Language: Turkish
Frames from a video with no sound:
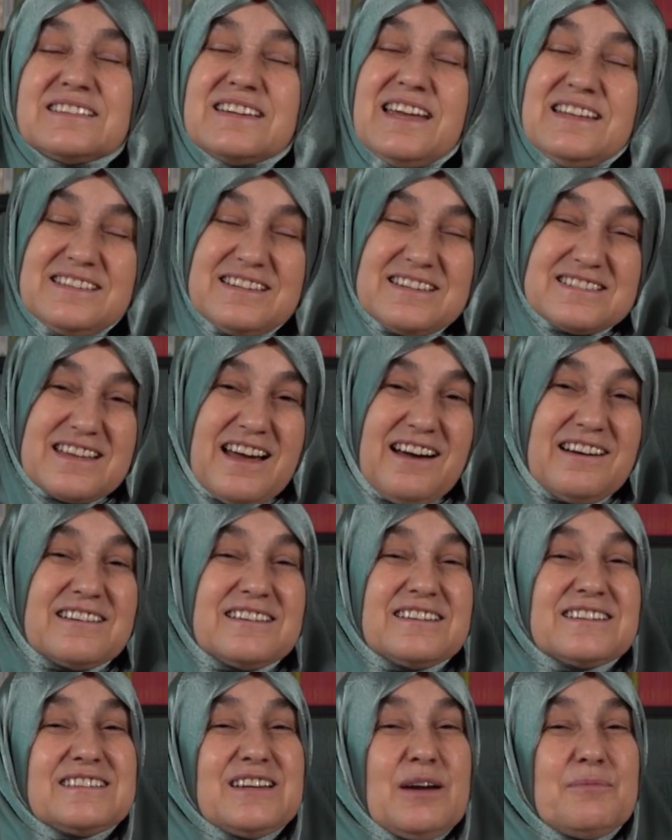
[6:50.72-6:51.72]
Kendinize
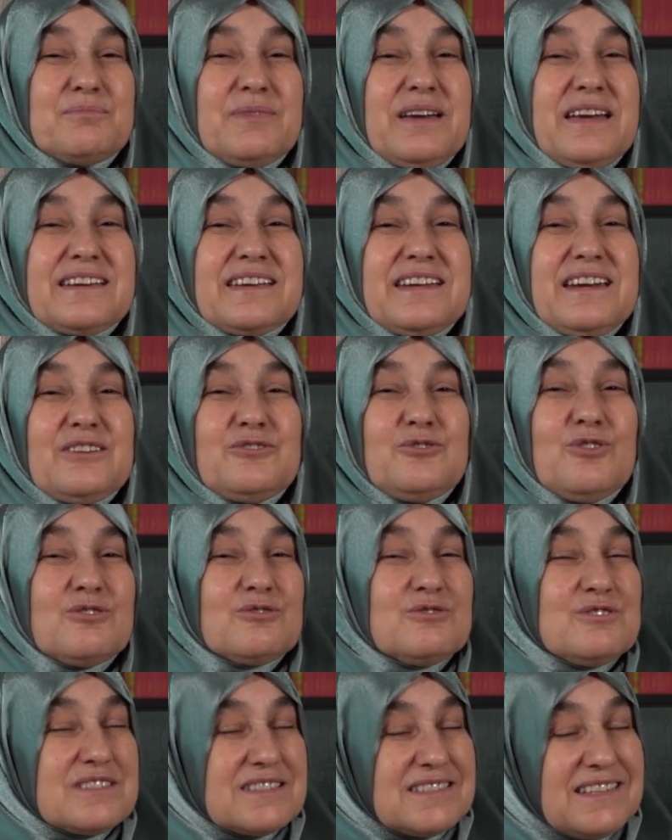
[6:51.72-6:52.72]
ağırlık yapmaya gerek
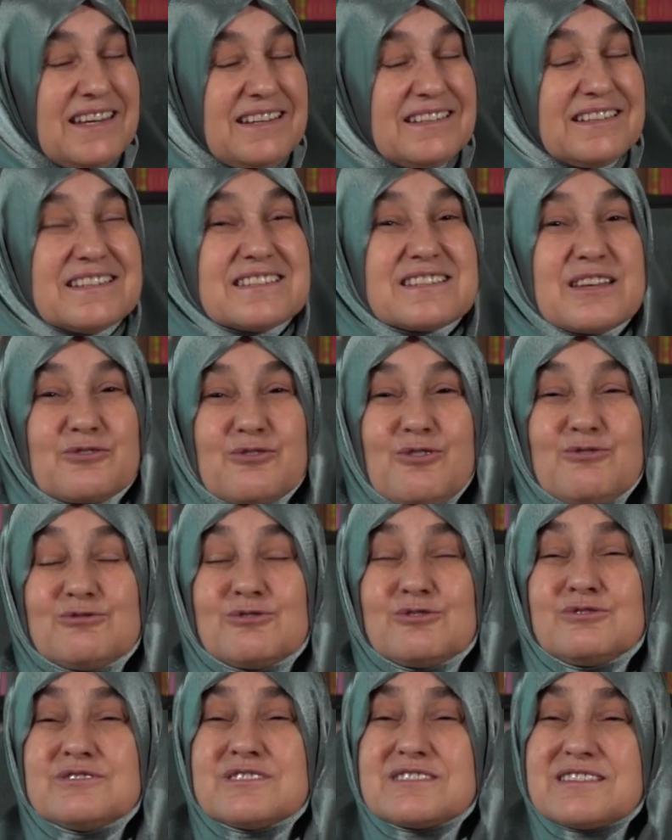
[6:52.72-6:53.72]
yok. Zihninize,
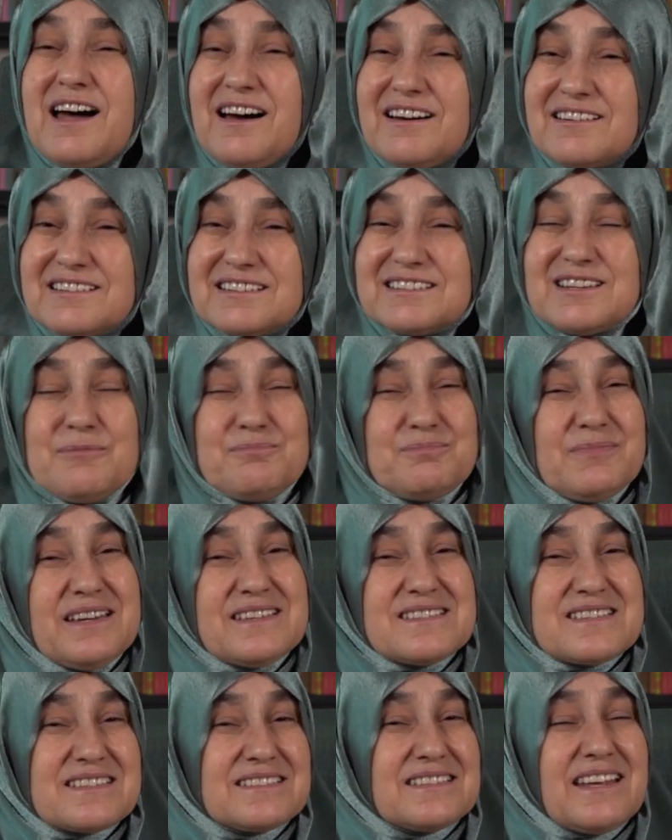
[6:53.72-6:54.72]
gönlünüze ağırlık
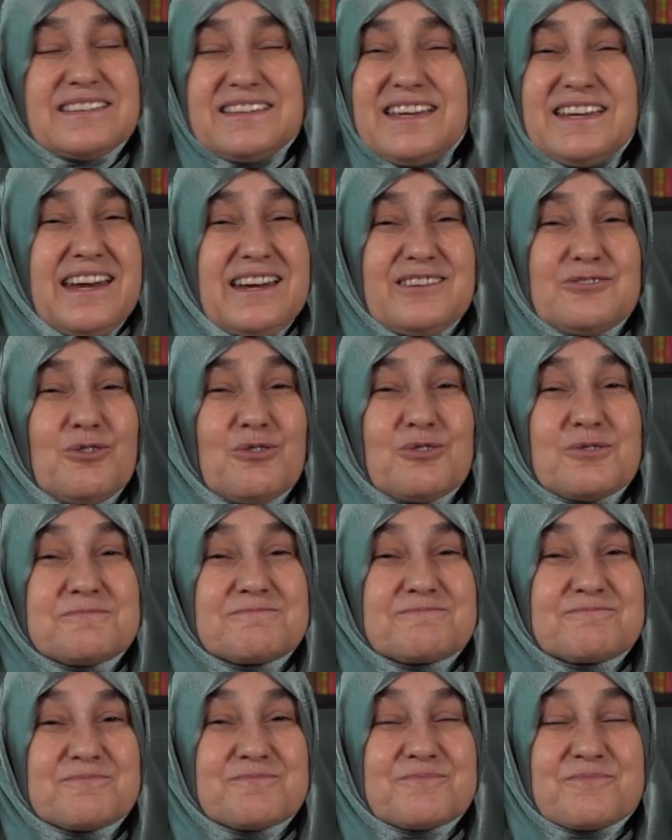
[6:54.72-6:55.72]
yapmaya sına gerek yok.
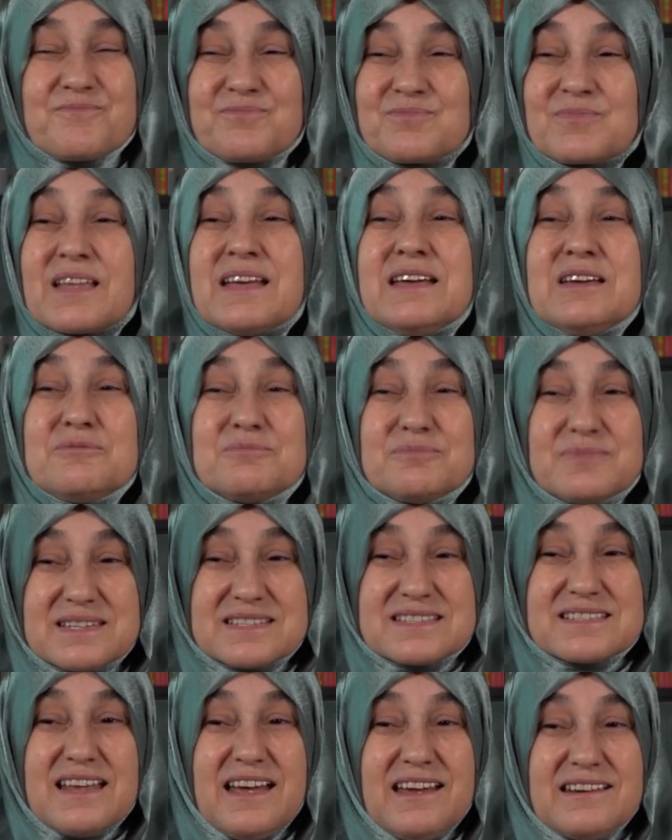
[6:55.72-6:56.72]

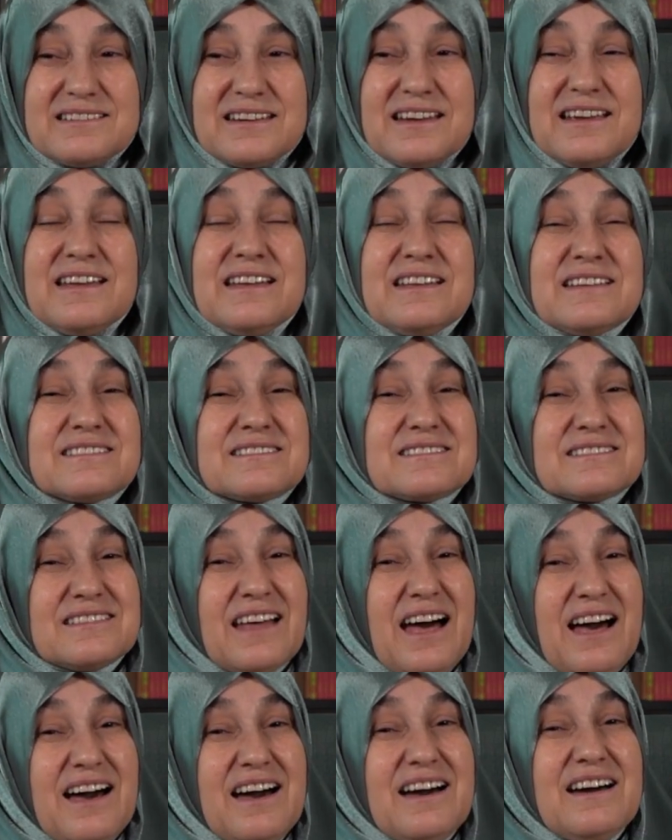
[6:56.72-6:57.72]
Bizler
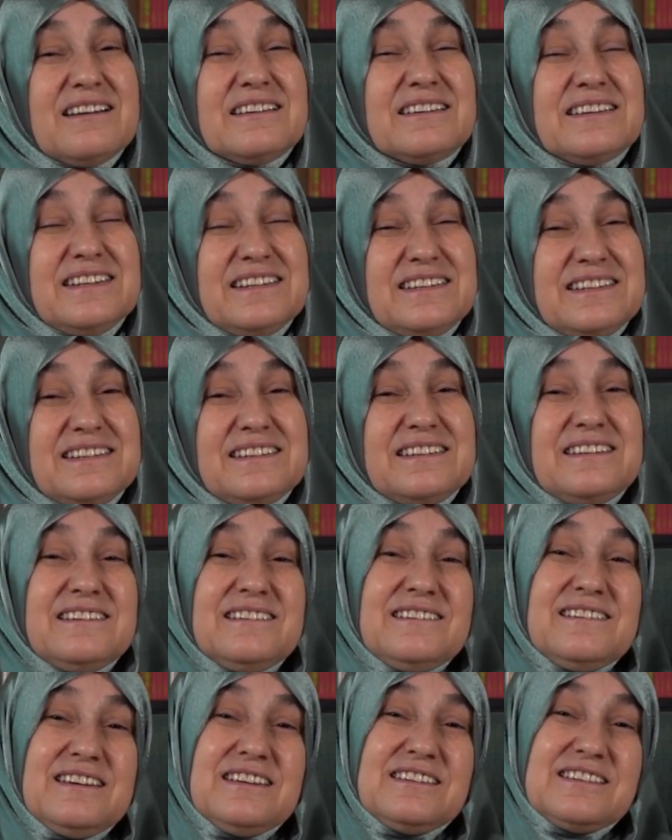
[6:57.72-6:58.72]
daha
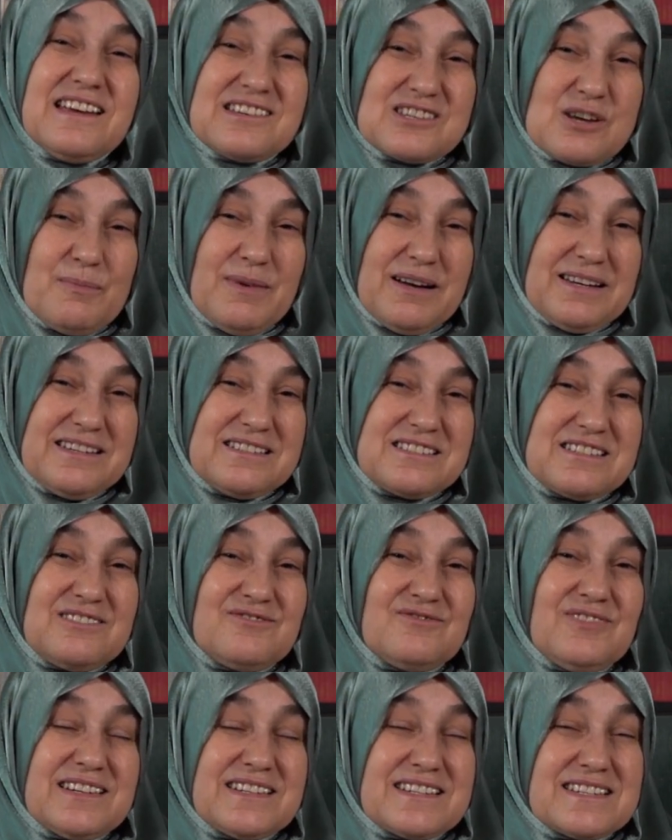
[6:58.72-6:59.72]
iyi yaşamak
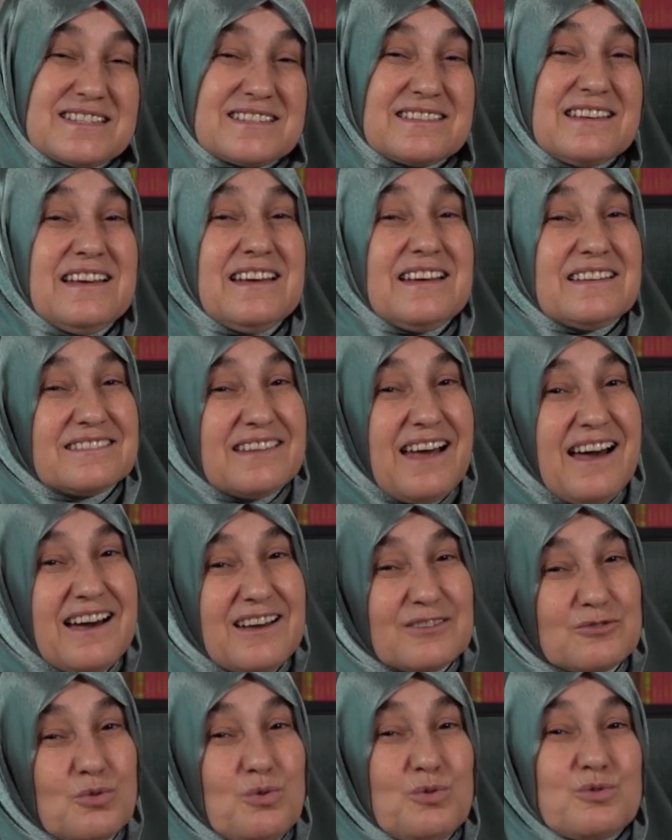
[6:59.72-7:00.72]
için varız.
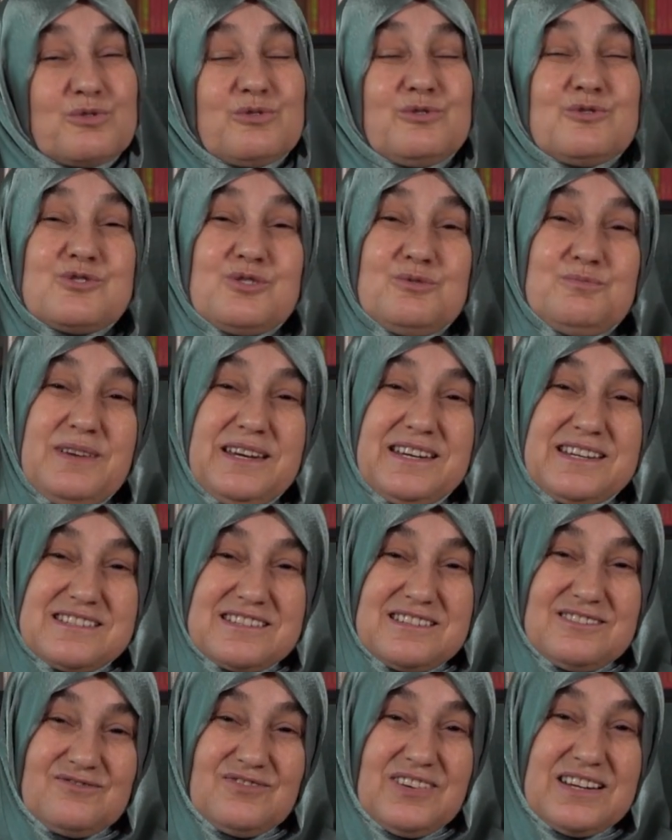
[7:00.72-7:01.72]
Daha doğru düşünmek
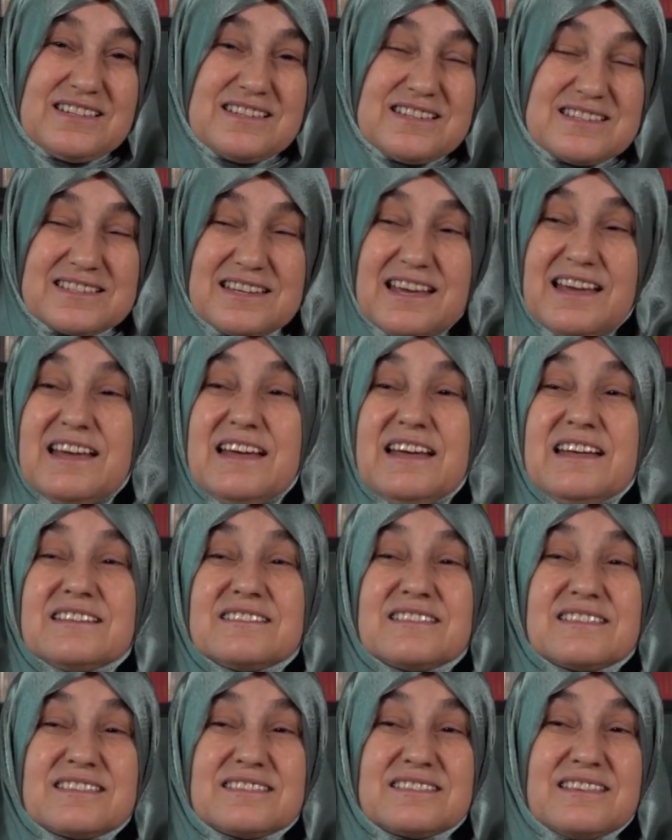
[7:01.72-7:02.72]
için varız.
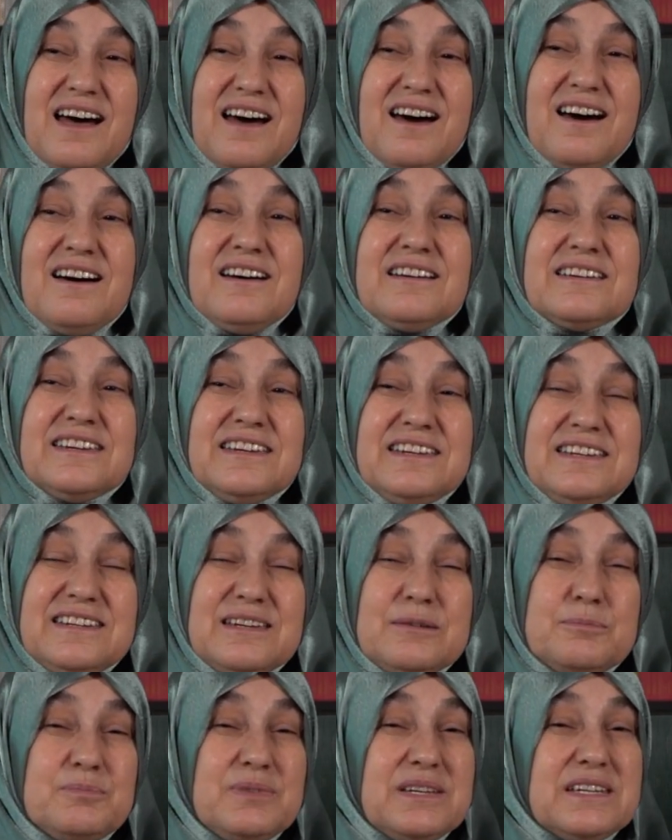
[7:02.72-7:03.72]
Daha
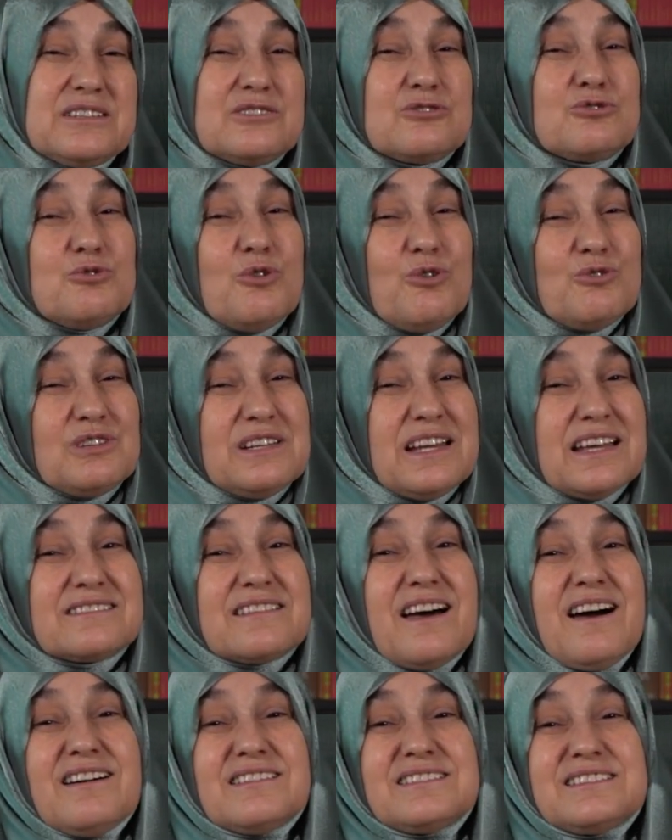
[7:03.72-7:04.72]
iyi bir gönle,
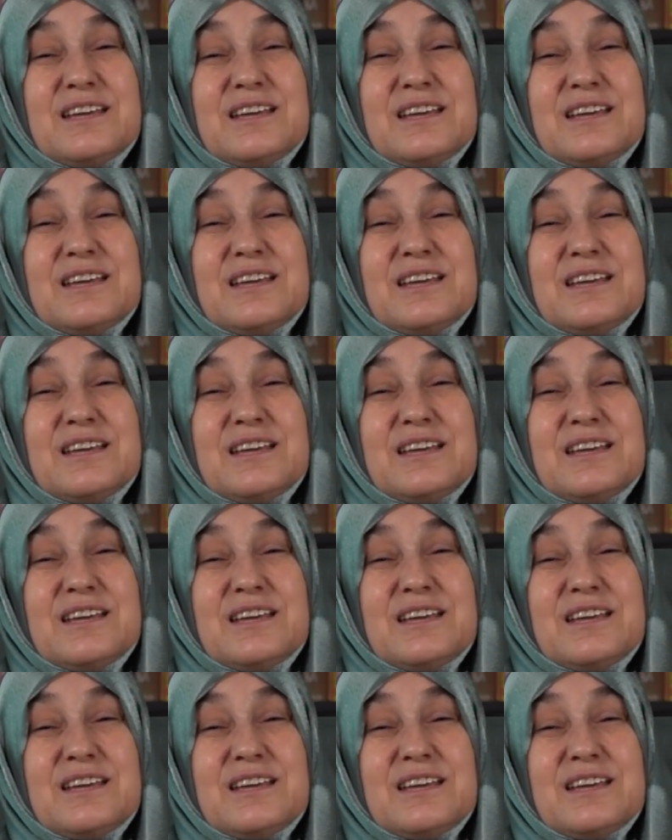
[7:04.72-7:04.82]
daha